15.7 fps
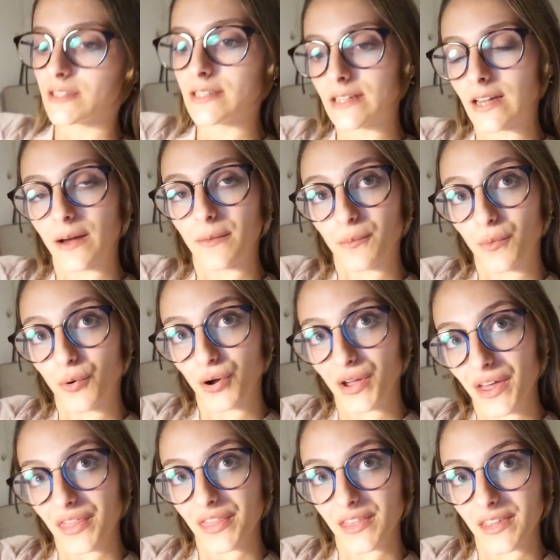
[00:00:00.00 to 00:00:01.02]
Ya voy
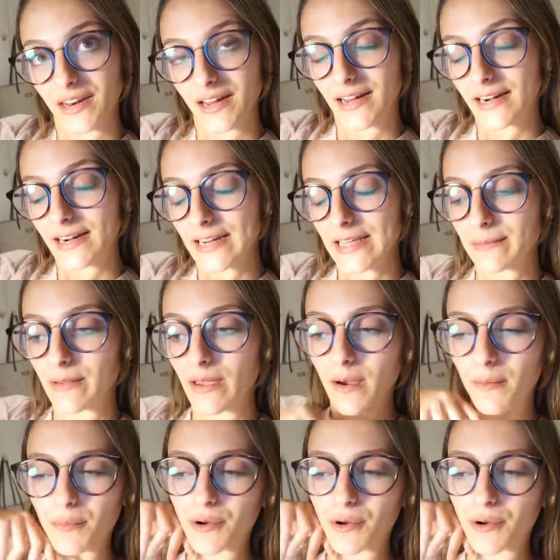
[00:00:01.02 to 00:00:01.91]
a cenar y me voy a